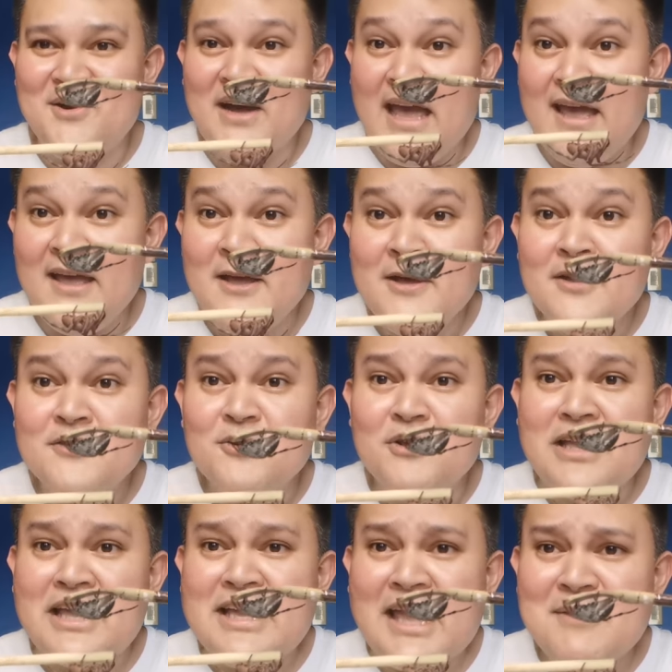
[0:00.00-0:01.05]
Okay?
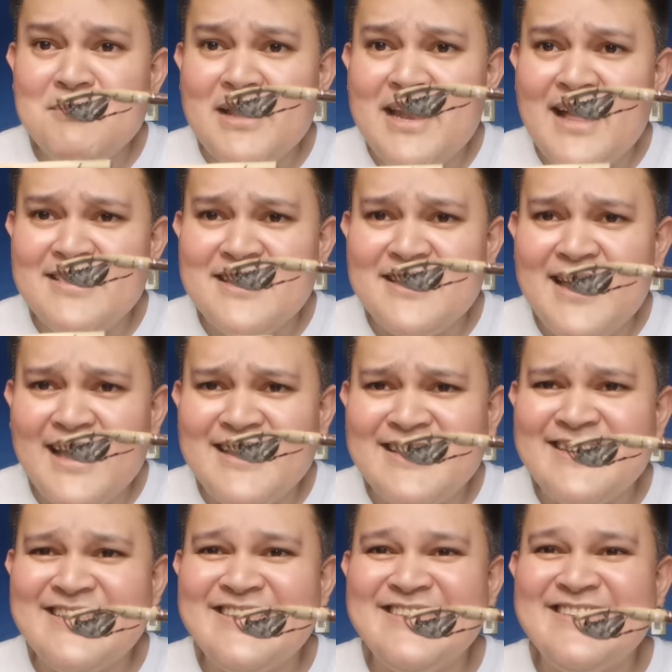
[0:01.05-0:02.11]
So, gigame na natin yan.